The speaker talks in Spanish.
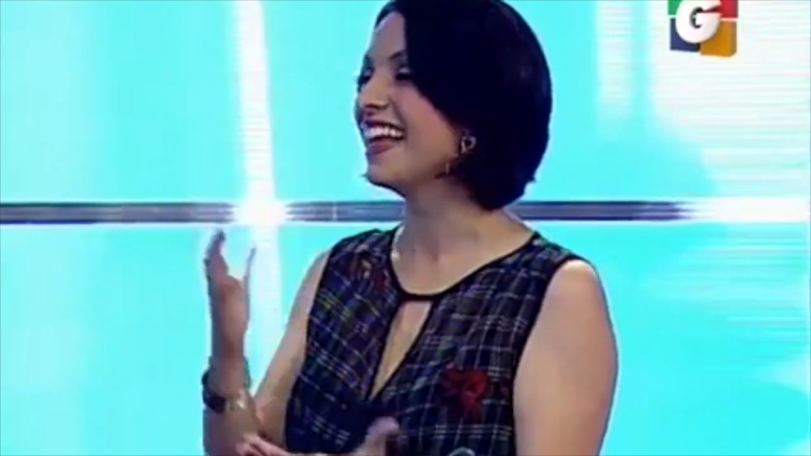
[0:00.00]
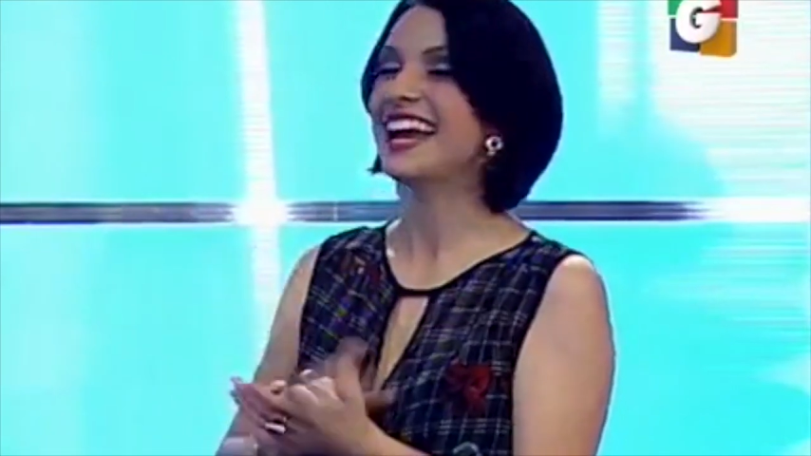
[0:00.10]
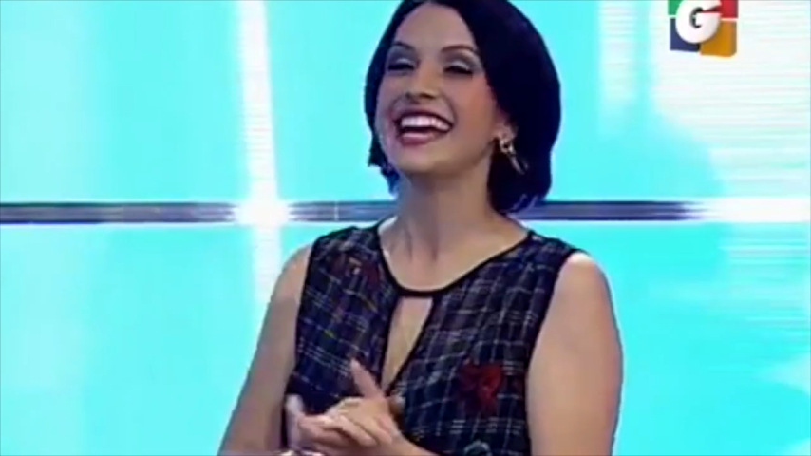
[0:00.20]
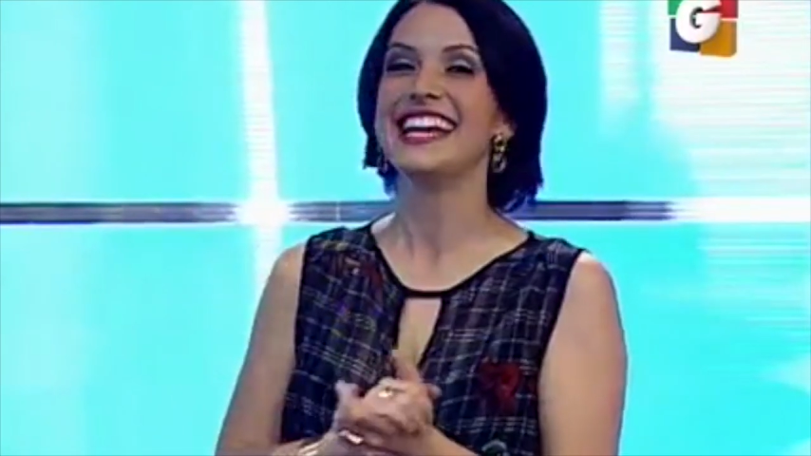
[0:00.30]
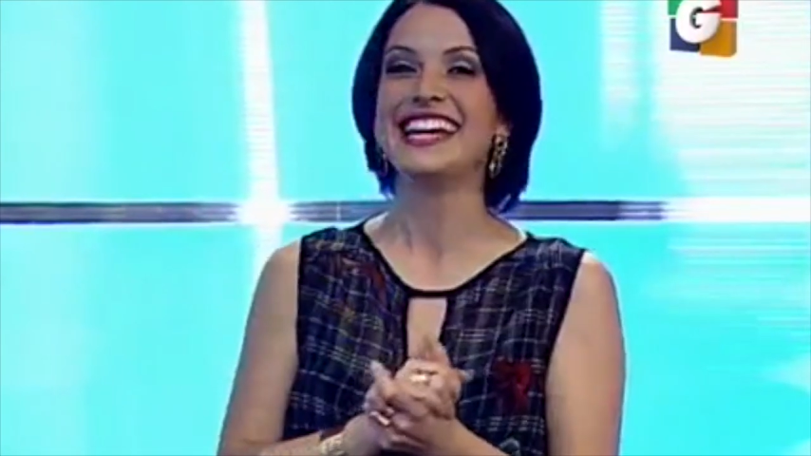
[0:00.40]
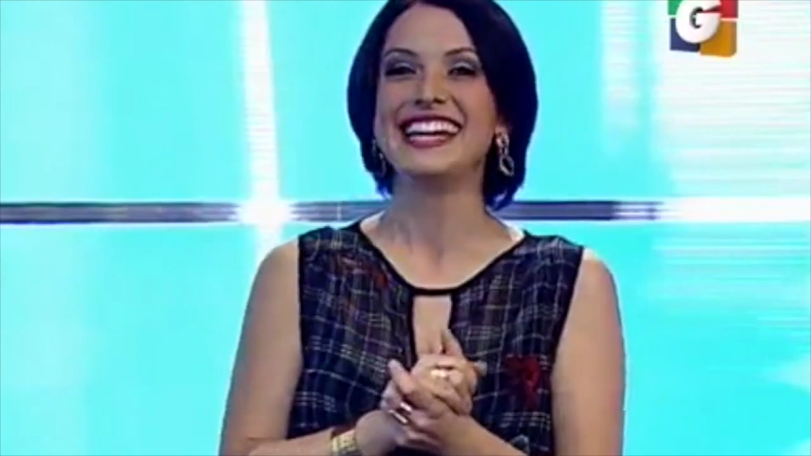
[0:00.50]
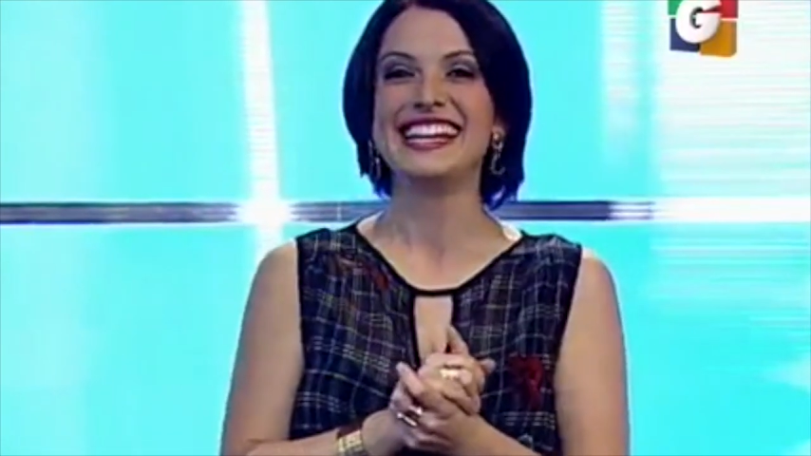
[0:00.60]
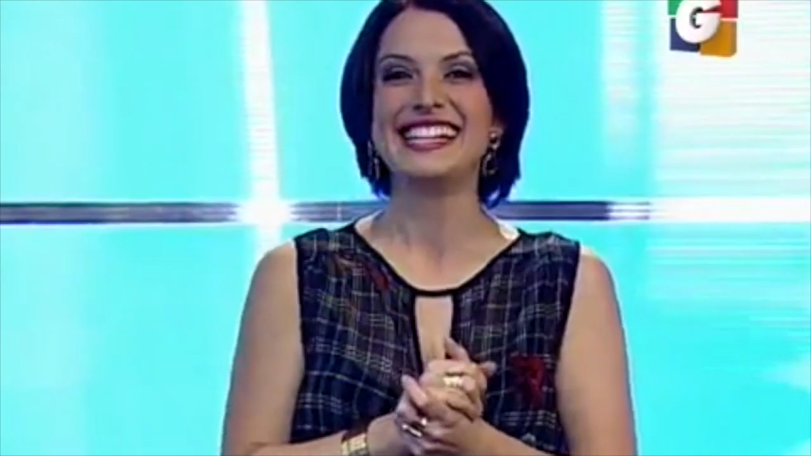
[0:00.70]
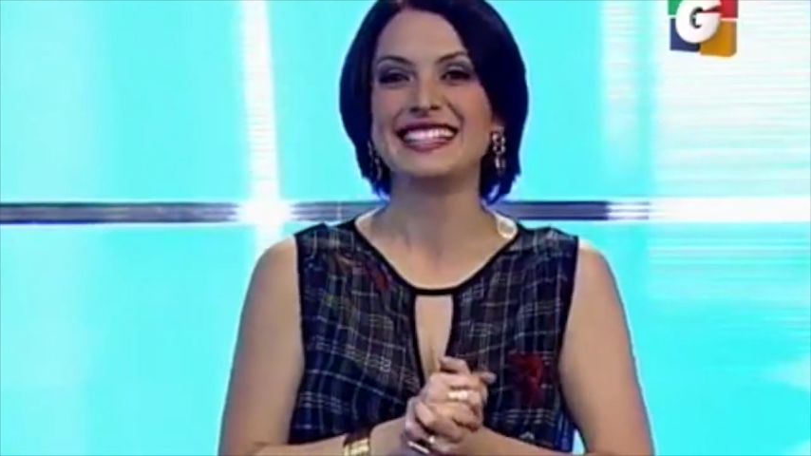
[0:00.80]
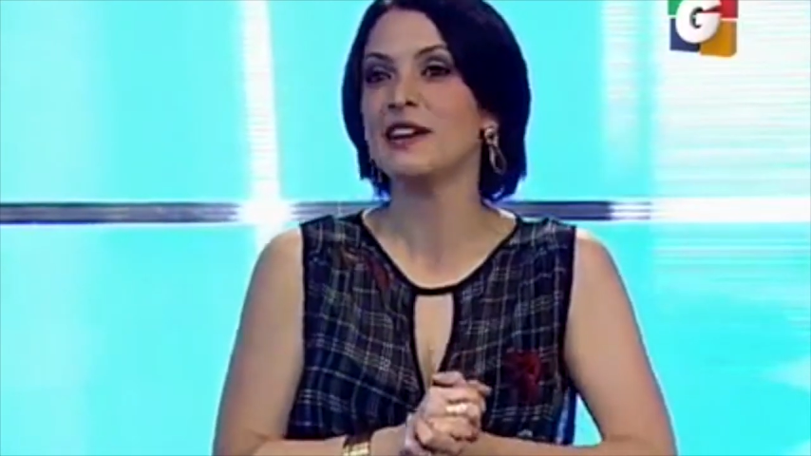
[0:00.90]

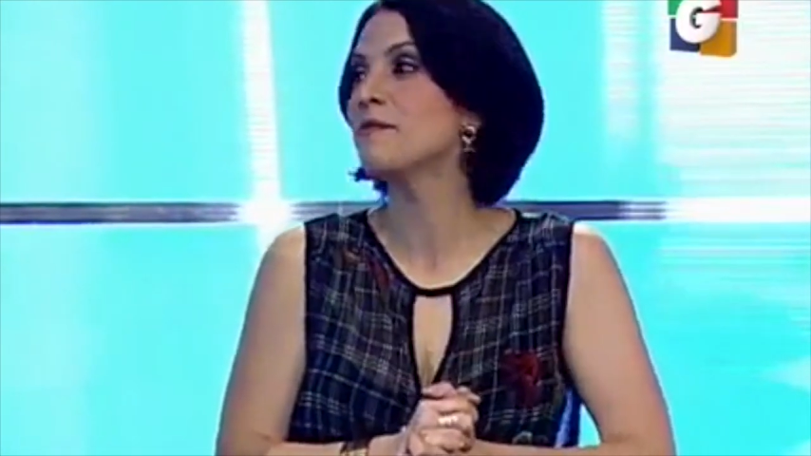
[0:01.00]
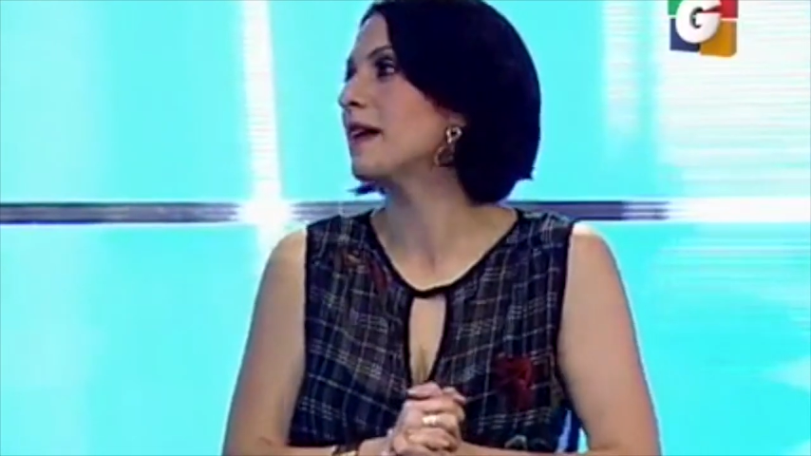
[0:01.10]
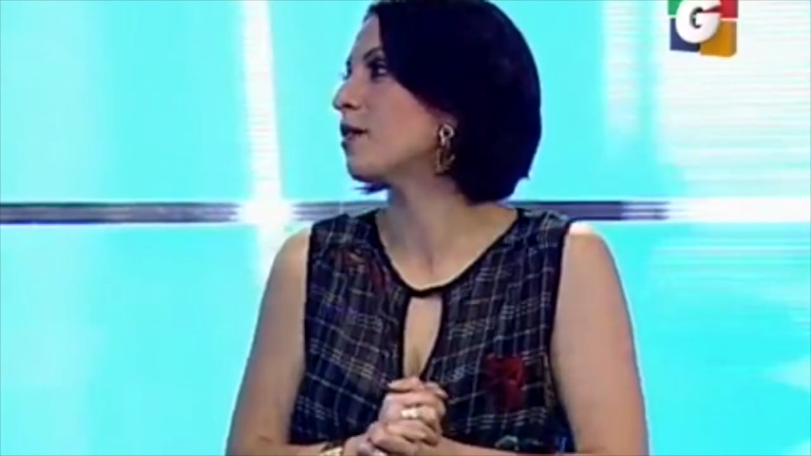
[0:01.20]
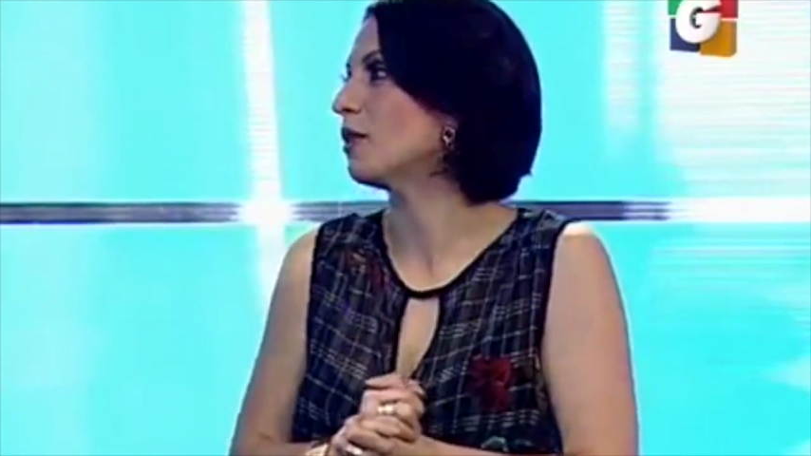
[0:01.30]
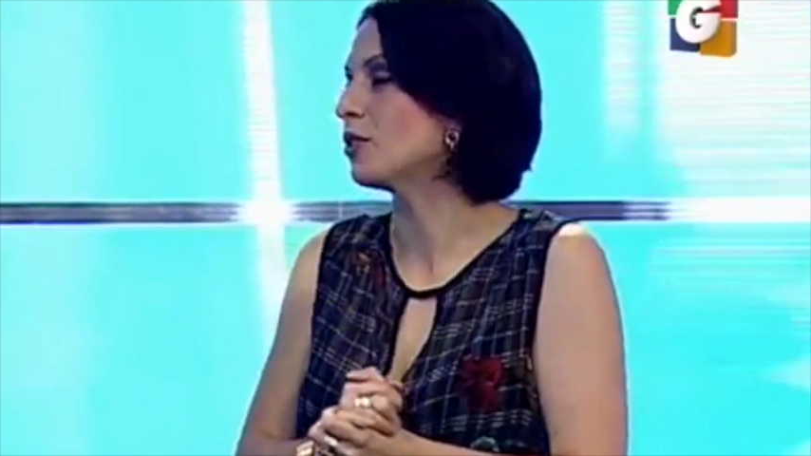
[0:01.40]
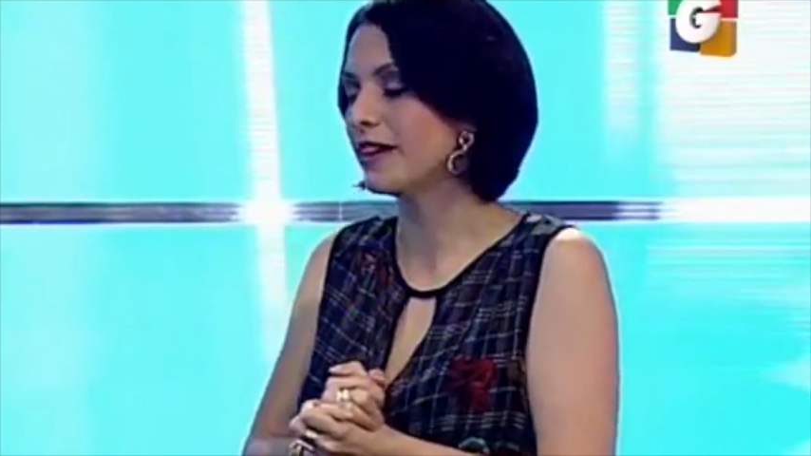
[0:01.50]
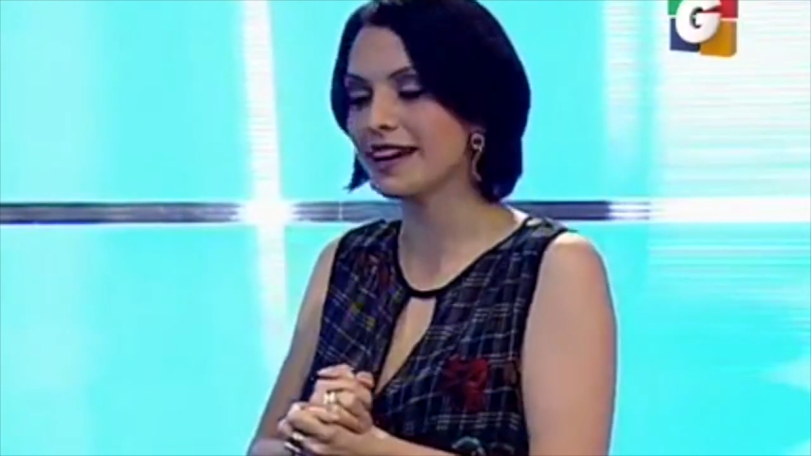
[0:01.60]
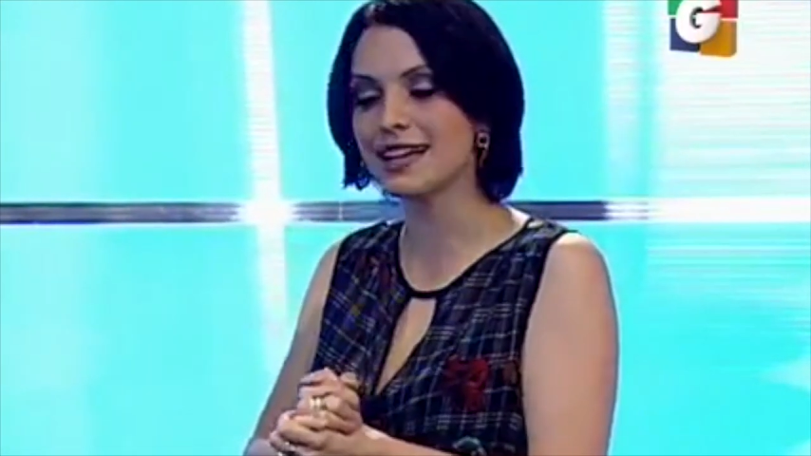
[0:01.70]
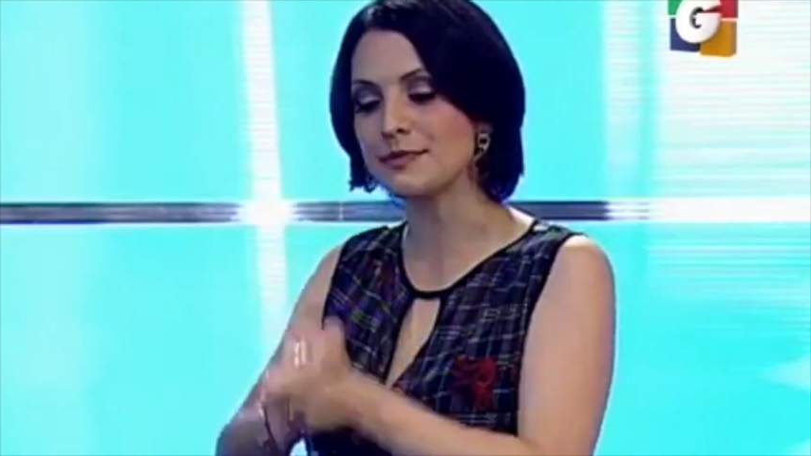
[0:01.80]
Y siempre, cuando vengas,